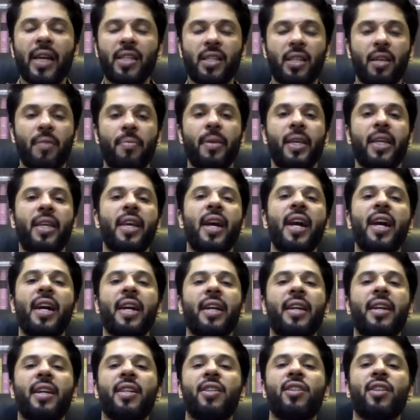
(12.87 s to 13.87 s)
ऐसे में क्या
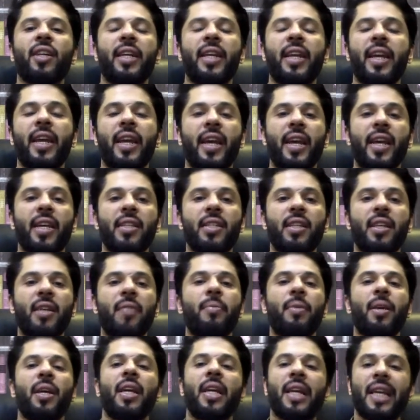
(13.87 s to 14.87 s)
करना चाहिए ऐसे
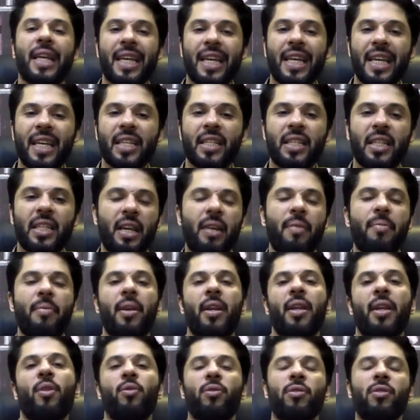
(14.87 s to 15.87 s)
में इस
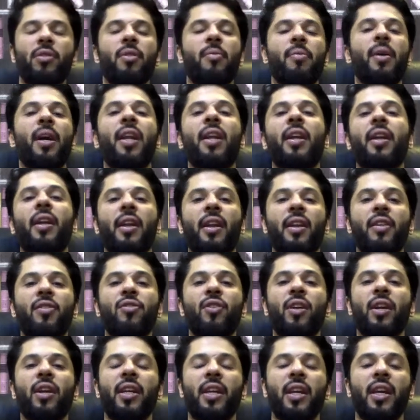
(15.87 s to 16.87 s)
रेमेडी को इस्तेमाल करना
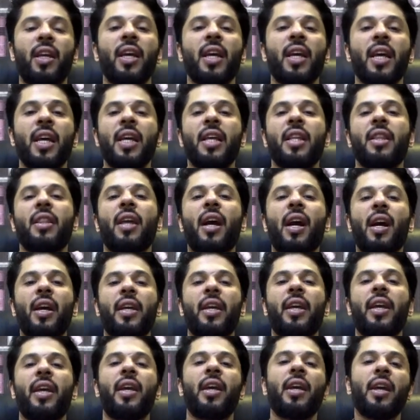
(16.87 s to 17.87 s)
चाहिए
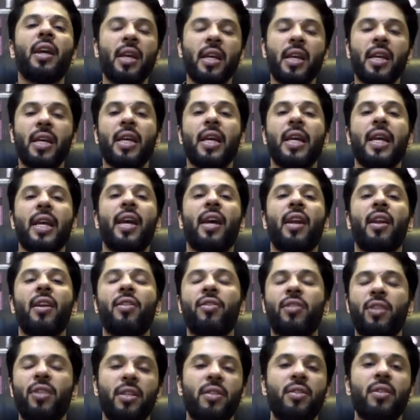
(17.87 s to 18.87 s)
ताकि
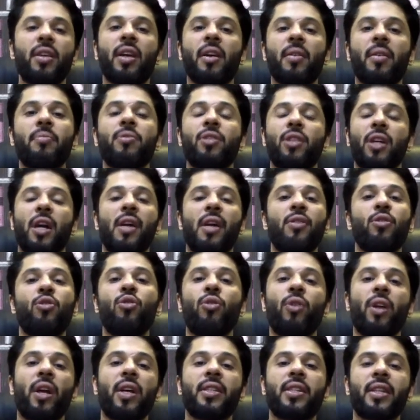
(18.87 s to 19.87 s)
एलर्जी से हम जान
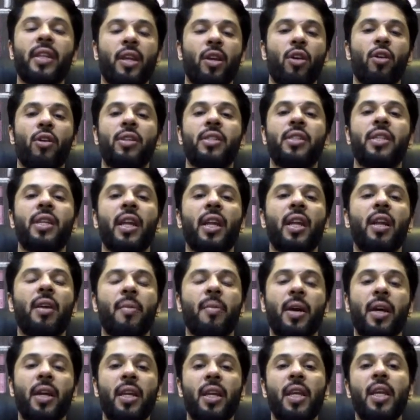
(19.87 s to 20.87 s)
छुड़ा सकें और स्किन
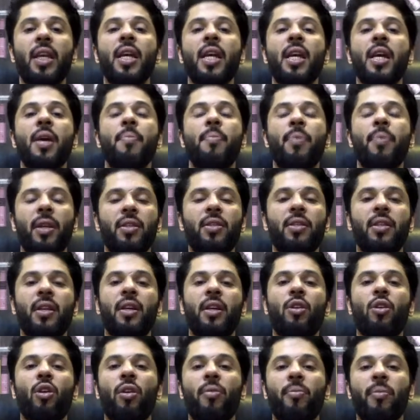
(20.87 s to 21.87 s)
हमारी फिर से
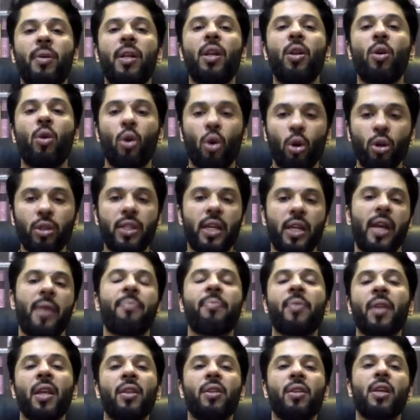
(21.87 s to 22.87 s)
नॉर्मल हो जाए
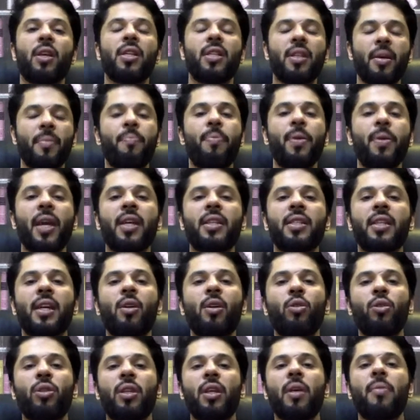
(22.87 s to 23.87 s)
जब भी ऐसा
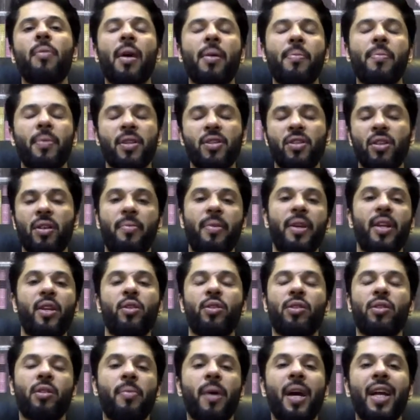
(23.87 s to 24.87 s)
हो तब आपने इस रेमेडी को
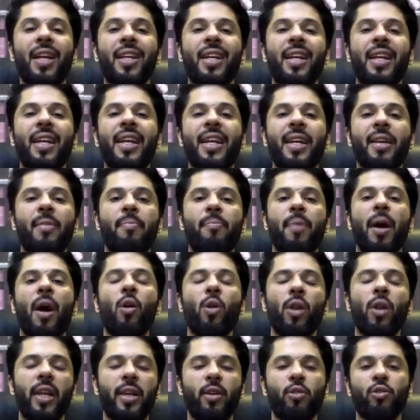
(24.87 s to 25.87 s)
इस्तेमाल करना है एक
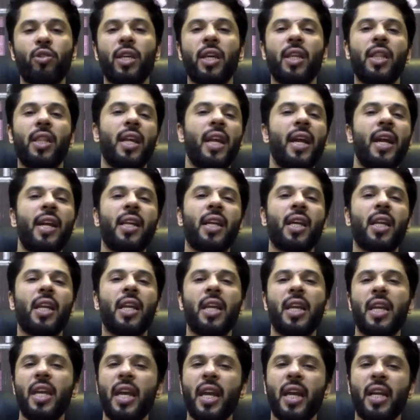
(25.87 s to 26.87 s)
बाउल लें उसके अंदर ऐड करें
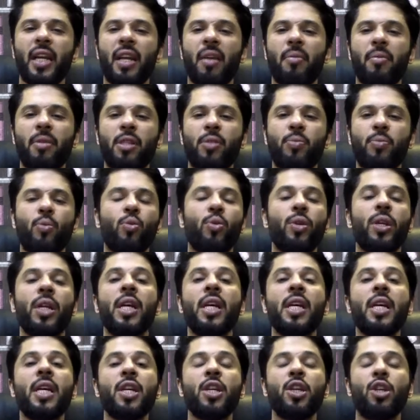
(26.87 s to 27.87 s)
एक टेबल स्पून
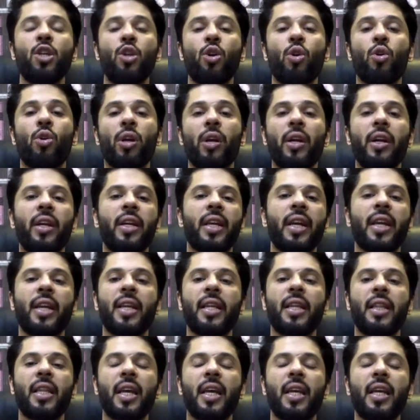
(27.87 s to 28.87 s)
योगर्ट
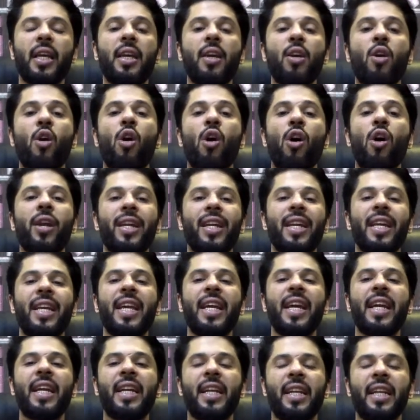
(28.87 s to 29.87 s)
यानी दही और
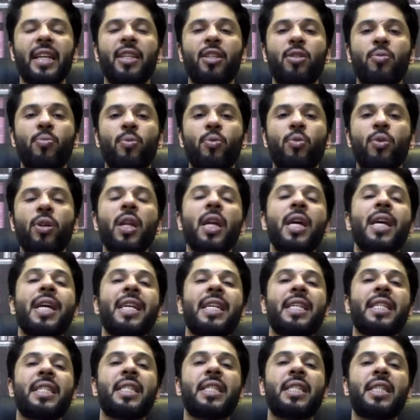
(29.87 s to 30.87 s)
एक टीस्पून
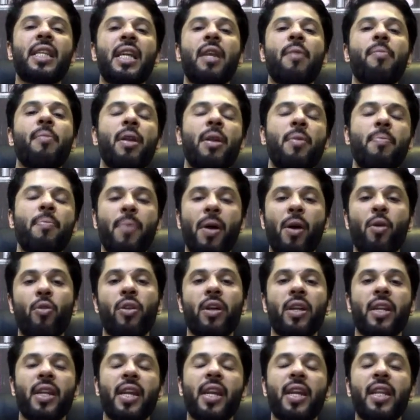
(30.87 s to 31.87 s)
सिनेमन
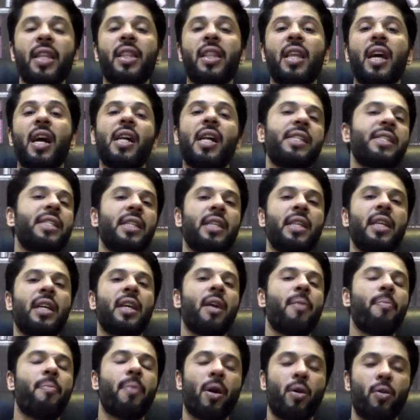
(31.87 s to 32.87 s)
पाउडर यानी दालचीनी
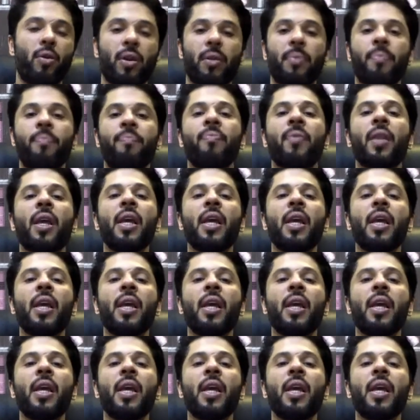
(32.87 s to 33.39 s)
का पाउडर